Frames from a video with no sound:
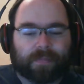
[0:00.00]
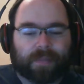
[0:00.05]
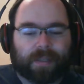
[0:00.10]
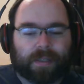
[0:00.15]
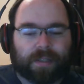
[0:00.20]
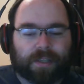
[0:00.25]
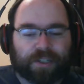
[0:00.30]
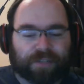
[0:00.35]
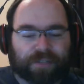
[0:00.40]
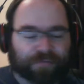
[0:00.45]

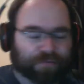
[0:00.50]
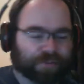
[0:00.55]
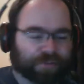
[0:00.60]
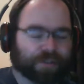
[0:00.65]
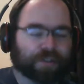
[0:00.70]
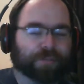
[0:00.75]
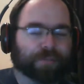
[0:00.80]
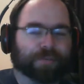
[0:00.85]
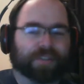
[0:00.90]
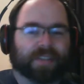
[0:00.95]
j'ai vu
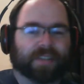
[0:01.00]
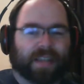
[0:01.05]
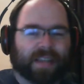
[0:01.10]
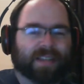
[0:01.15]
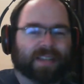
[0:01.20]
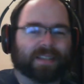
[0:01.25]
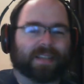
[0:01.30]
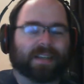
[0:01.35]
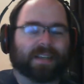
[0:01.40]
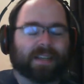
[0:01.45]
ça, je me dit,
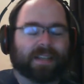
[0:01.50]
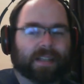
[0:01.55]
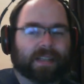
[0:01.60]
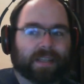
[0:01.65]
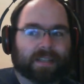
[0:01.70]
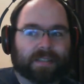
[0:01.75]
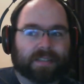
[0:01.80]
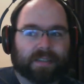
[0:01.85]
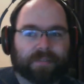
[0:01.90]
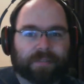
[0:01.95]
ah, ça a l'air intéressant.